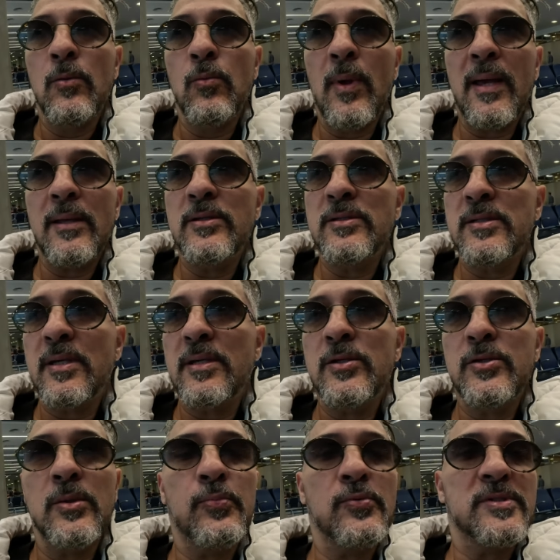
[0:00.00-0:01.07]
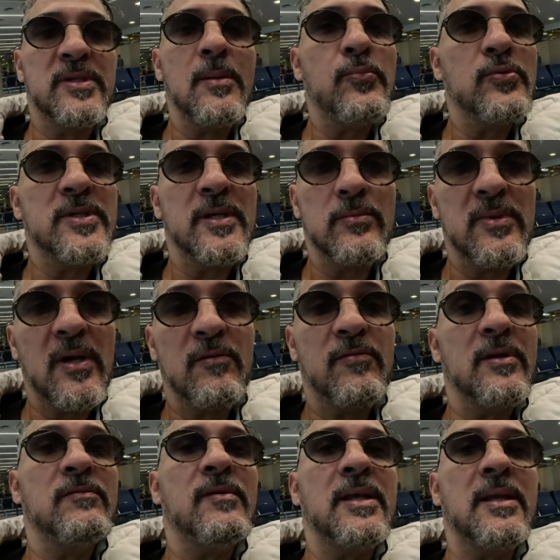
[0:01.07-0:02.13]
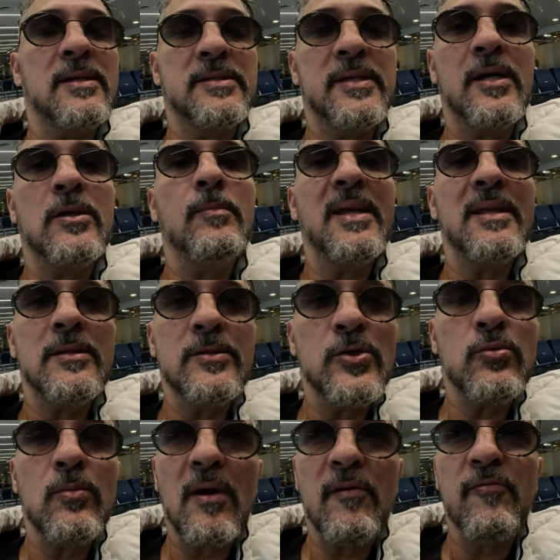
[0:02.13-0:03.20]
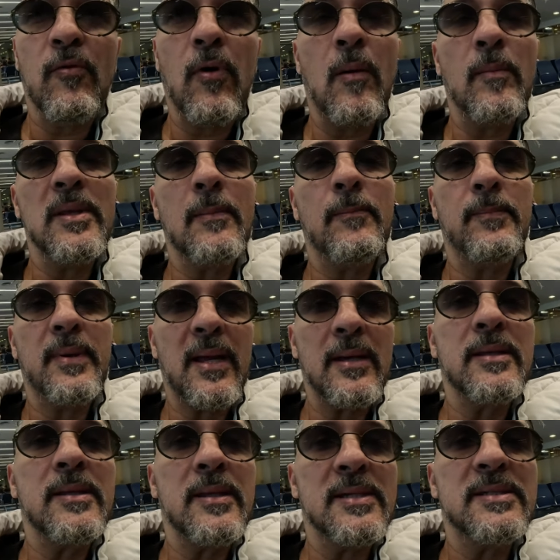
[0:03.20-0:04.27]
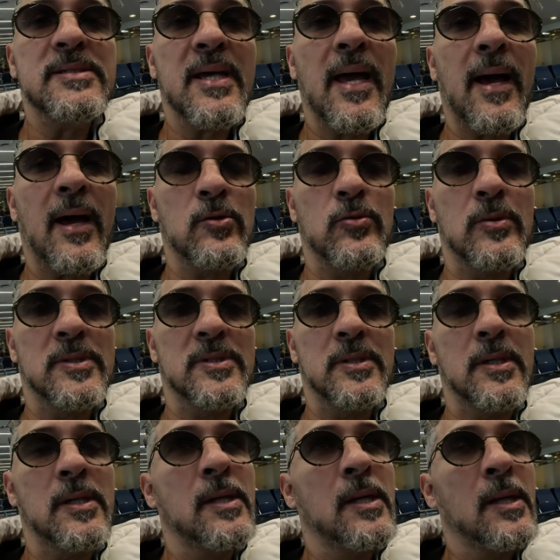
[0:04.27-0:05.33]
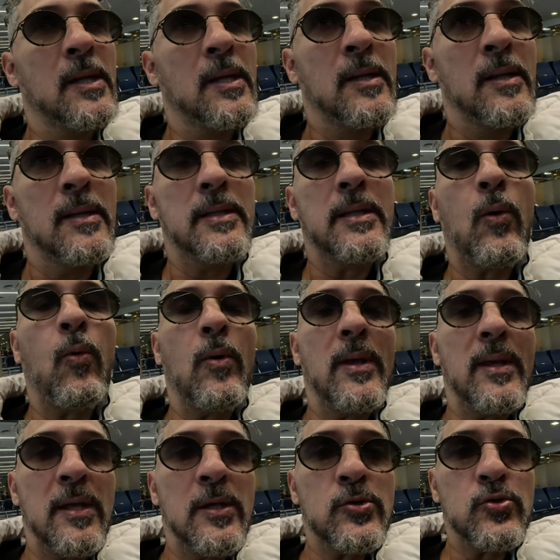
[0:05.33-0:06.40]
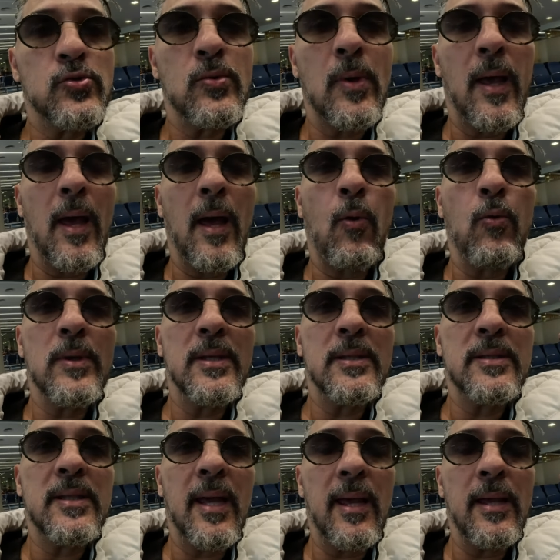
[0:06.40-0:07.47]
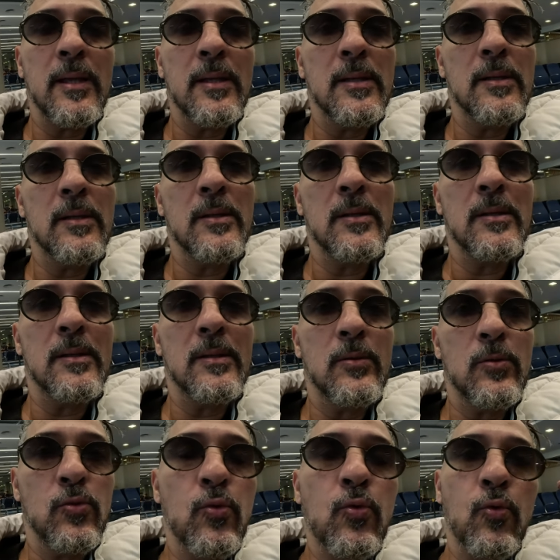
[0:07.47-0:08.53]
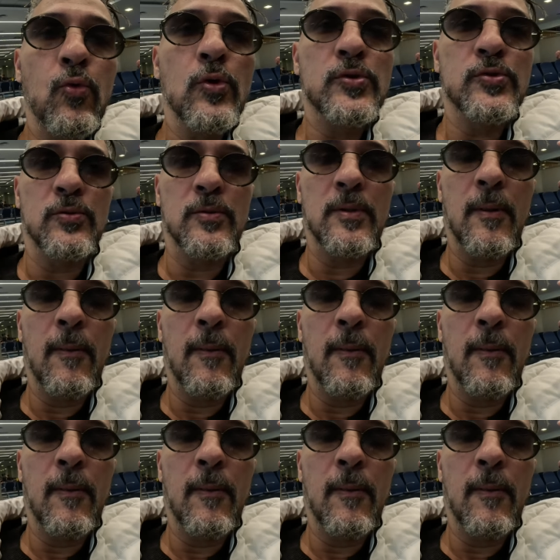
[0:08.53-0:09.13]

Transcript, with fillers: não é dizer que tipo 100% das vezes vai dar certo, mas existe uma fórmula para que dê certo, assim. Então, isso é o que tem no curso.